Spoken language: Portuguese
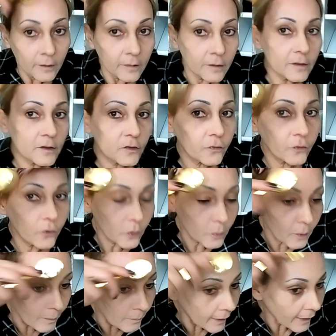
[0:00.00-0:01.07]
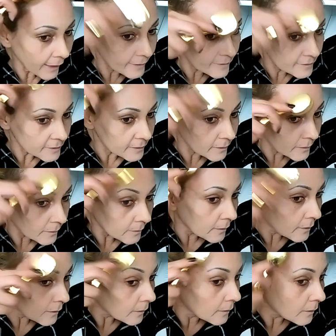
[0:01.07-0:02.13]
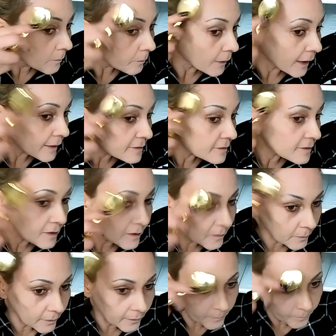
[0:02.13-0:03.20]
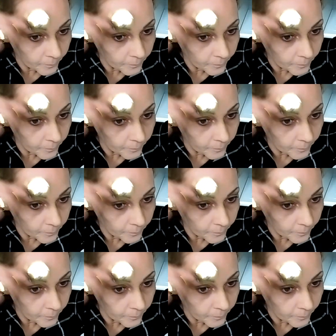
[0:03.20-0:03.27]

esfumo a base para cima